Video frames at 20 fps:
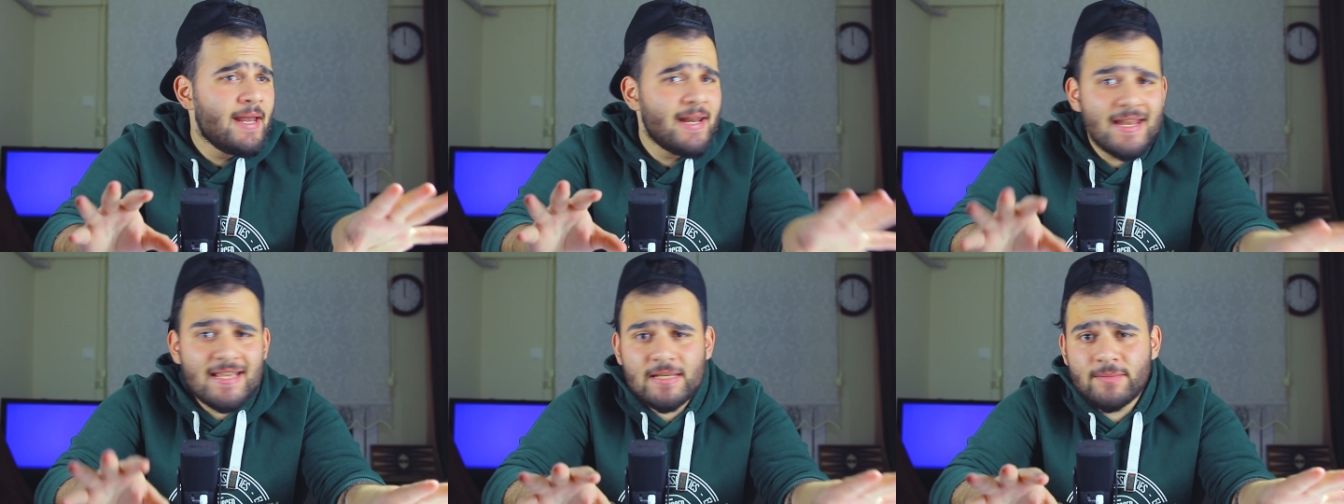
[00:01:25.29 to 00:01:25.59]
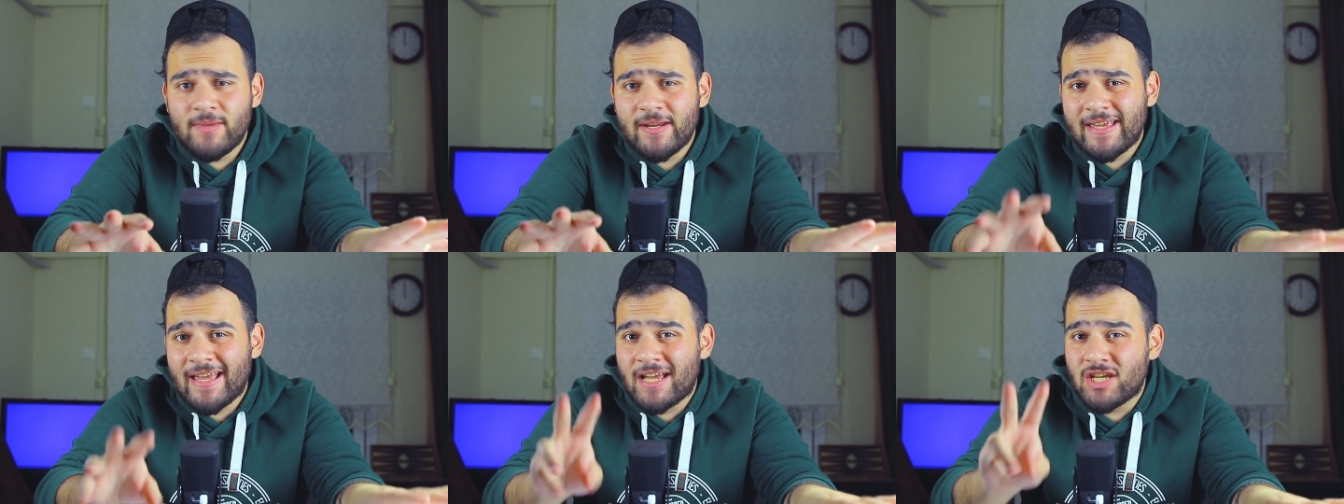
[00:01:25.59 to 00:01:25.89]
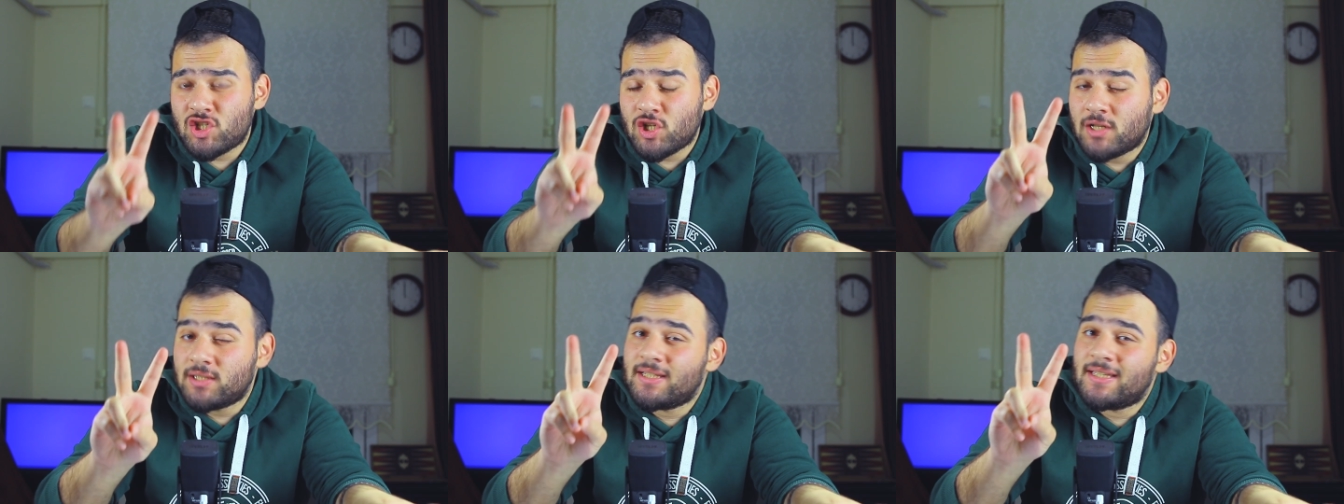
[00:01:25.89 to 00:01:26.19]
لازم نحكي
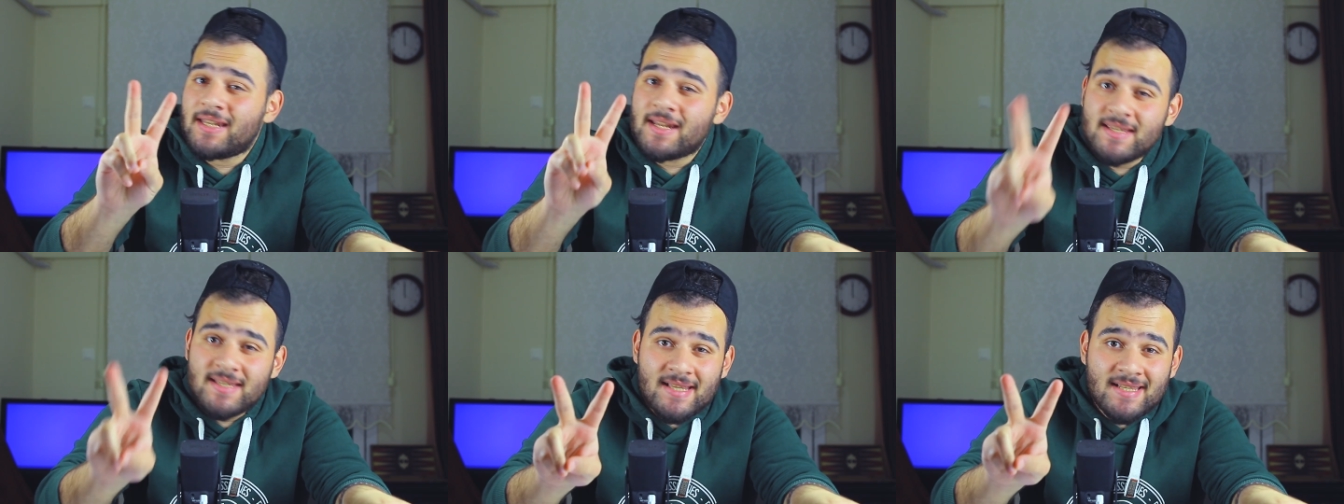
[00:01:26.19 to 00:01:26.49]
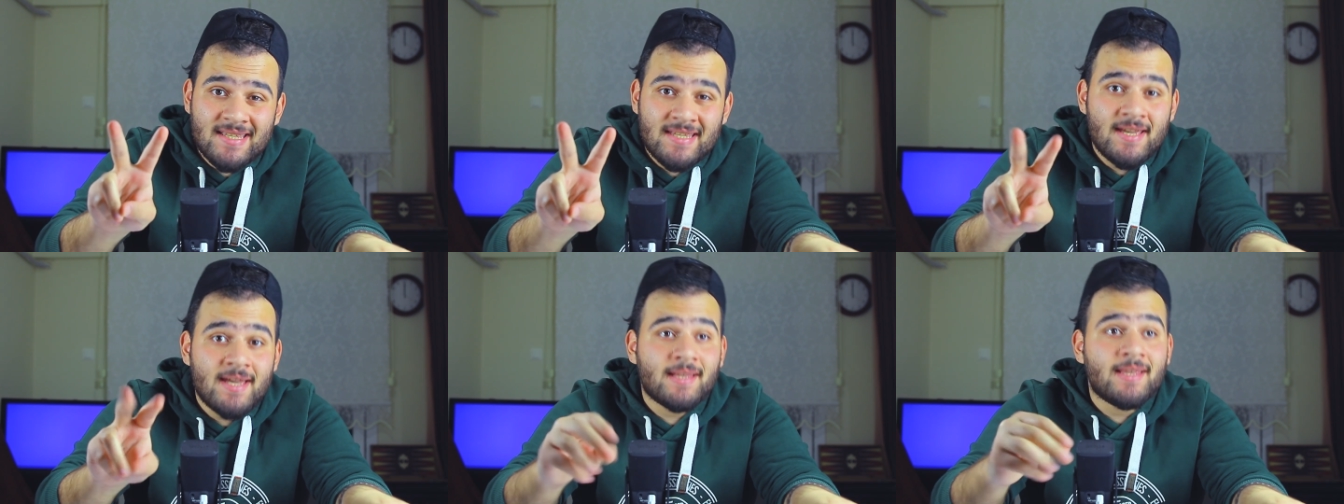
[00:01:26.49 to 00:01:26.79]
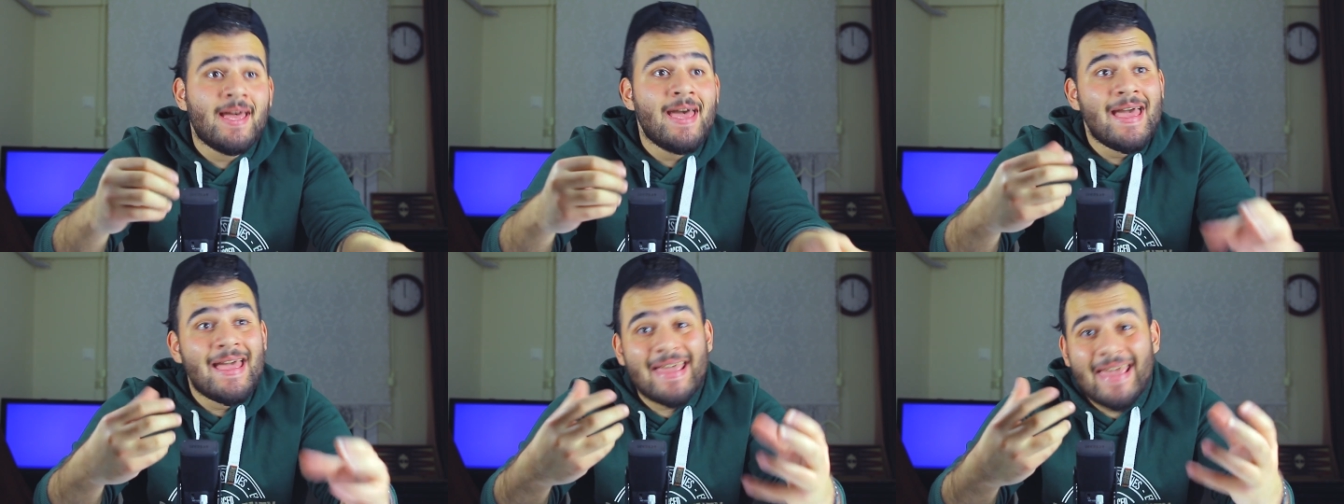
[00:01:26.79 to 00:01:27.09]
عن شغلتين اساسيات
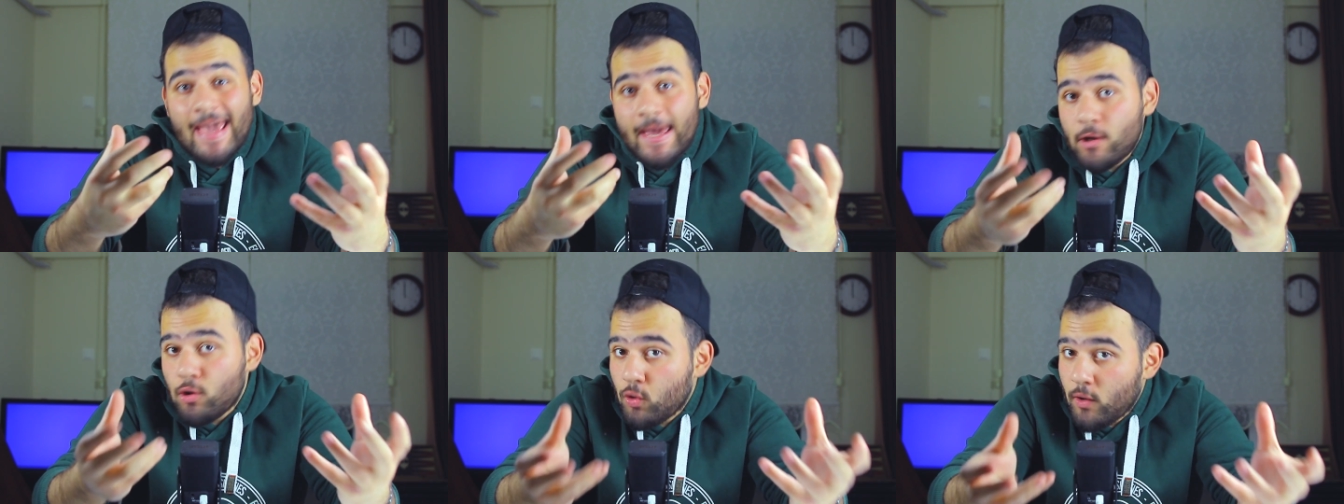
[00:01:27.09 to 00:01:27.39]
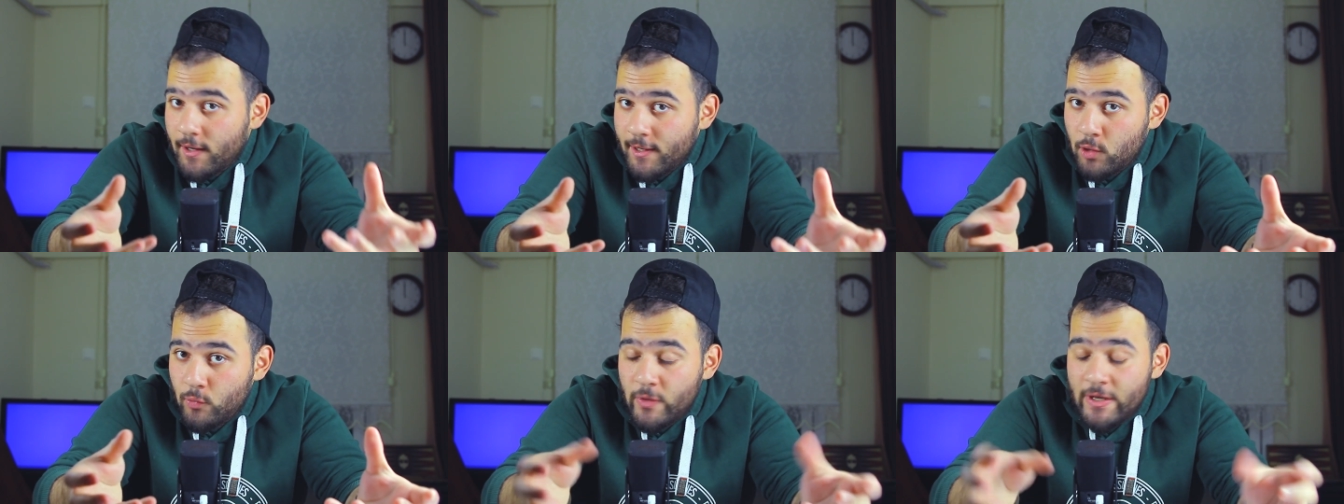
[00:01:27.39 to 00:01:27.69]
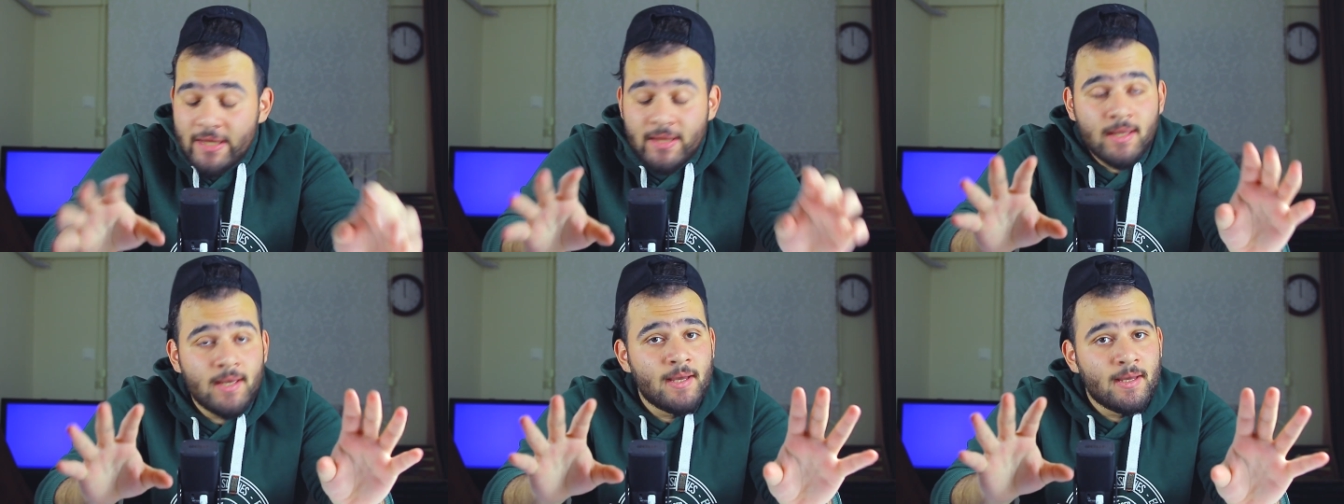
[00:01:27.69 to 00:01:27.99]
كانوا
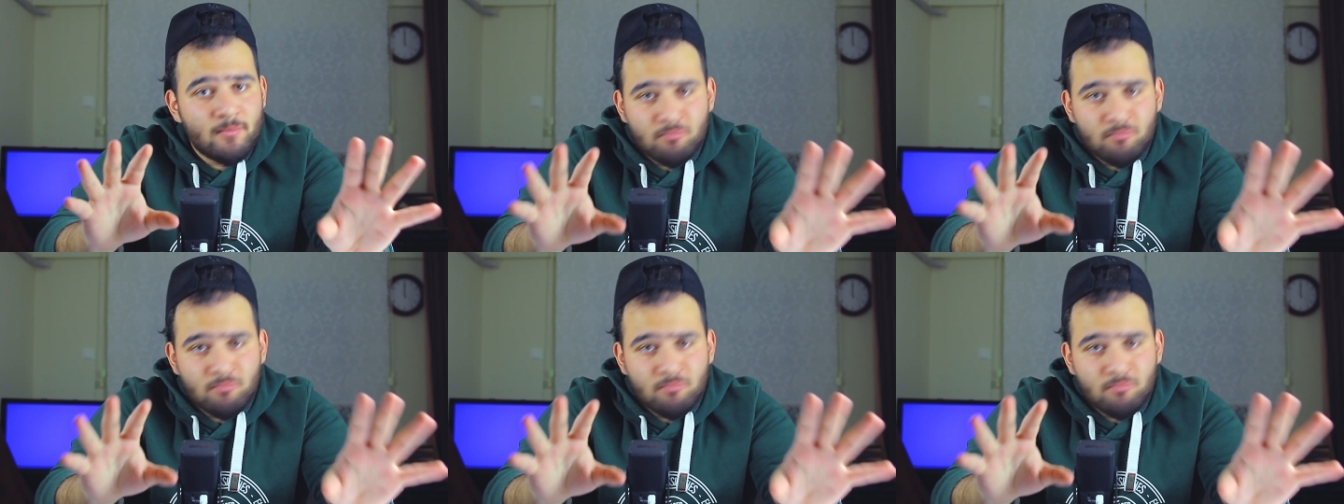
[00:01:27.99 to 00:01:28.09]
حلوين